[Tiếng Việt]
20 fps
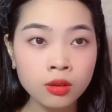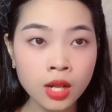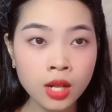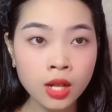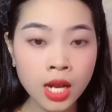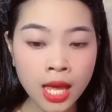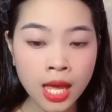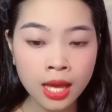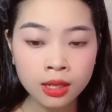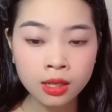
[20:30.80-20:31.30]

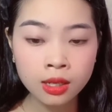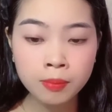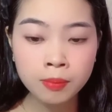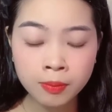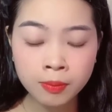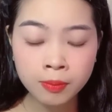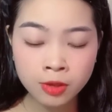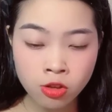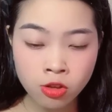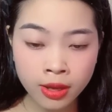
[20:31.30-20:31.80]
Lan
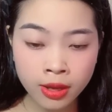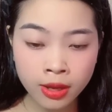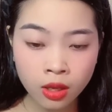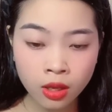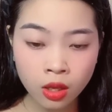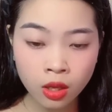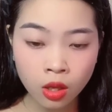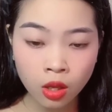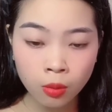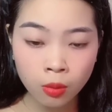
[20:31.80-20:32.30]
mỉm cười,
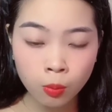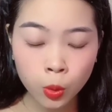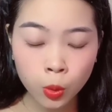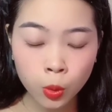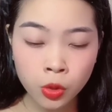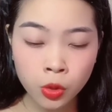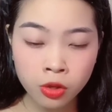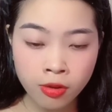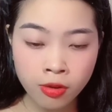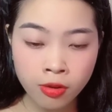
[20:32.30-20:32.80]
một
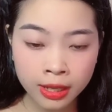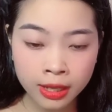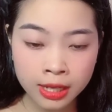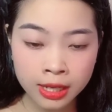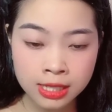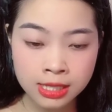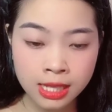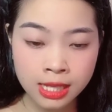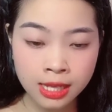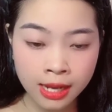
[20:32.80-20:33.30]
nụ cười
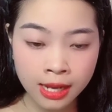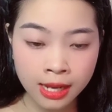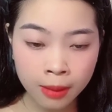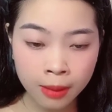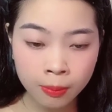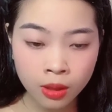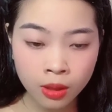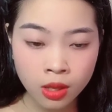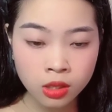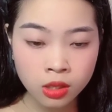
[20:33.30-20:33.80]
thật xinh
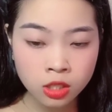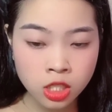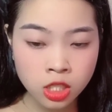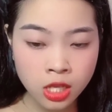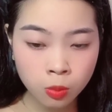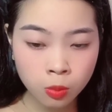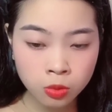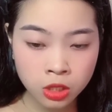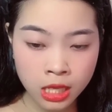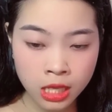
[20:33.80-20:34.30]
đẹp,
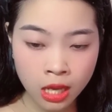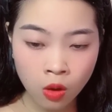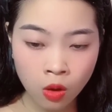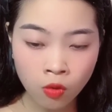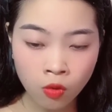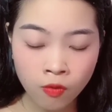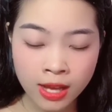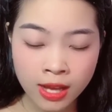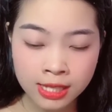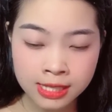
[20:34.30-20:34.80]
trong
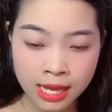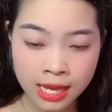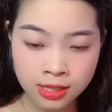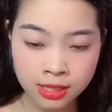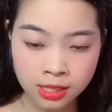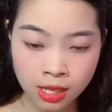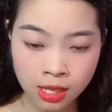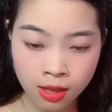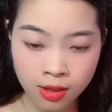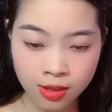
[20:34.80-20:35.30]
trẻo và rạng
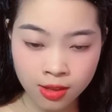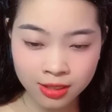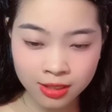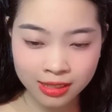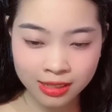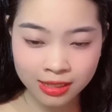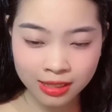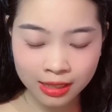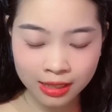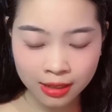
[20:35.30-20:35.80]
rỡ.
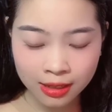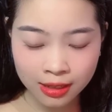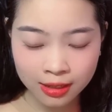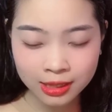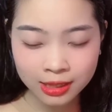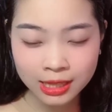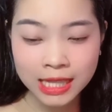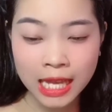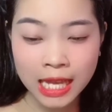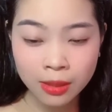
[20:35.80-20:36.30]

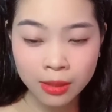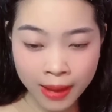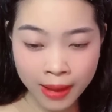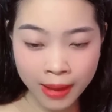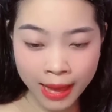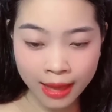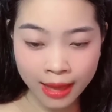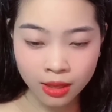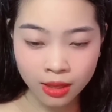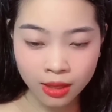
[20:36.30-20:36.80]
Thật
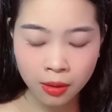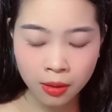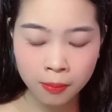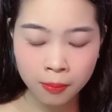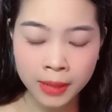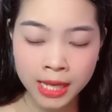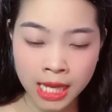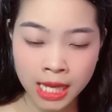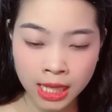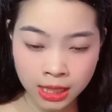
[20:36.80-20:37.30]
mà,
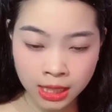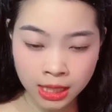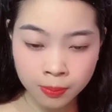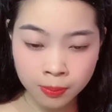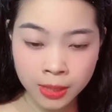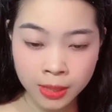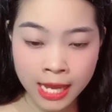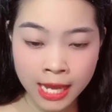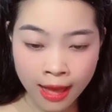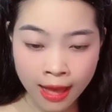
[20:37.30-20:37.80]
mẹ yên tâm
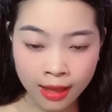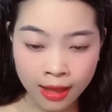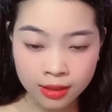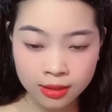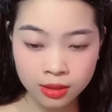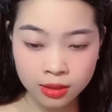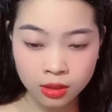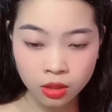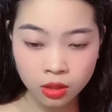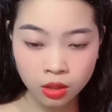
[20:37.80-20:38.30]
đi ạ.
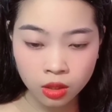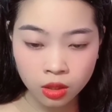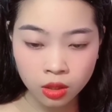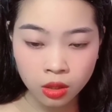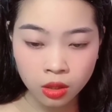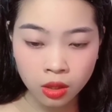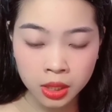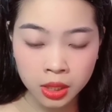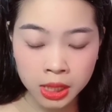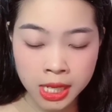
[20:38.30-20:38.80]

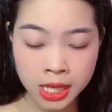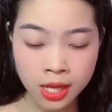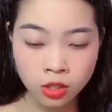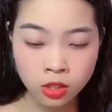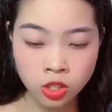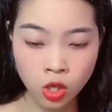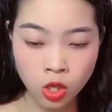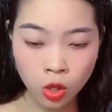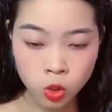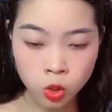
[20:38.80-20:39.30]
Tiếng
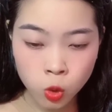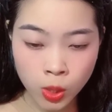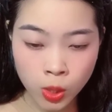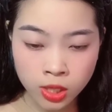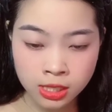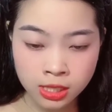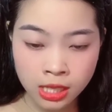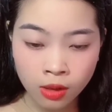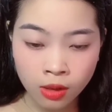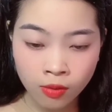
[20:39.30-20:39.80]
trò
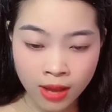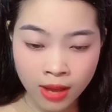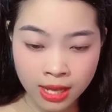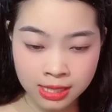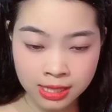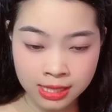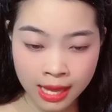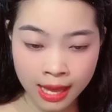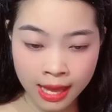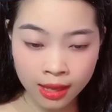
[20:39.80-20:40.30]
chuyện dần vang
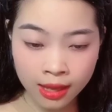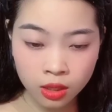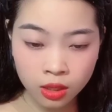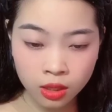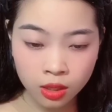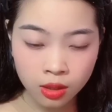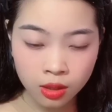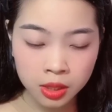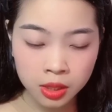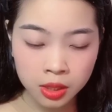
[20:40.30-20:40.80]
xa,
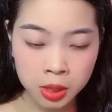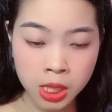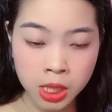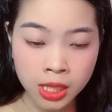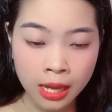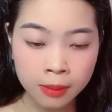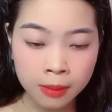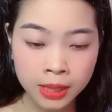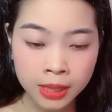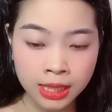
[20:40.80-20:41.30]
Đức
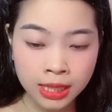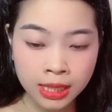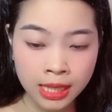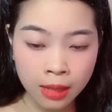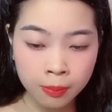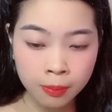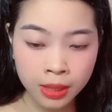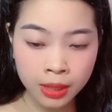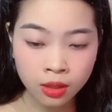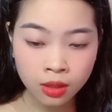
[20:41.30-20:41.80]
cảm thấy
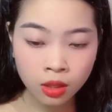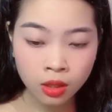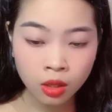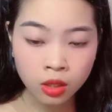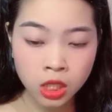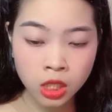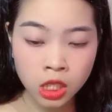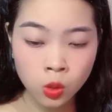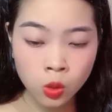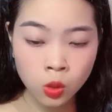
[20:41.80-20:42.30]
tai mình
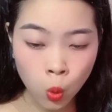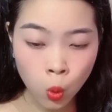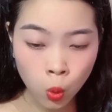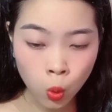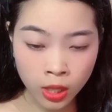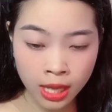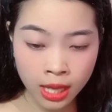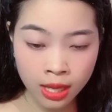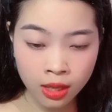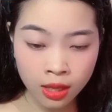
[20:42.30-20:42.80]
như ủ
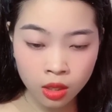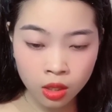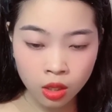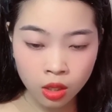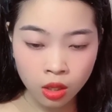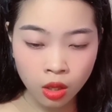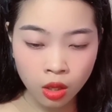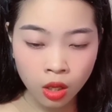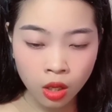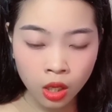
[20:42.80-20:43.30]
đi,
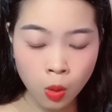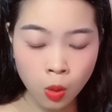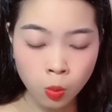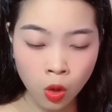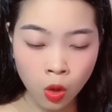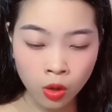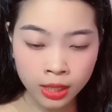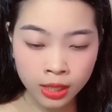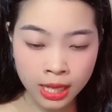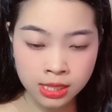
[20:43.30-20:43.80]
không
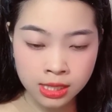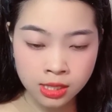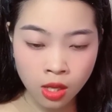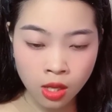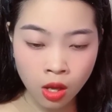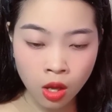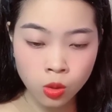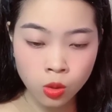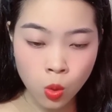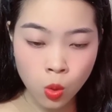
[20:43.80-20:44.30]
còn nghe rõ
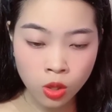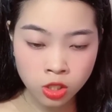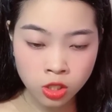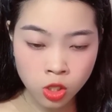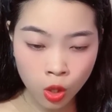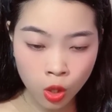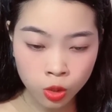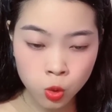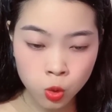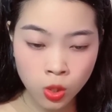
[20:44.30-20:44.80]
cuộc
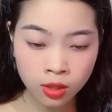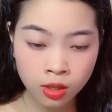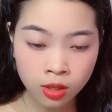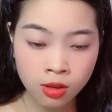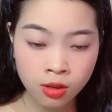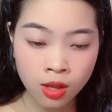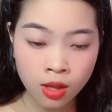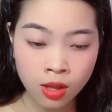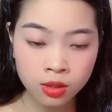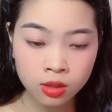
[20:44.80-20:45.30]
trò chuyện
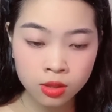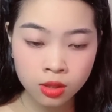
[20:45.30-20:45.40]
nữa.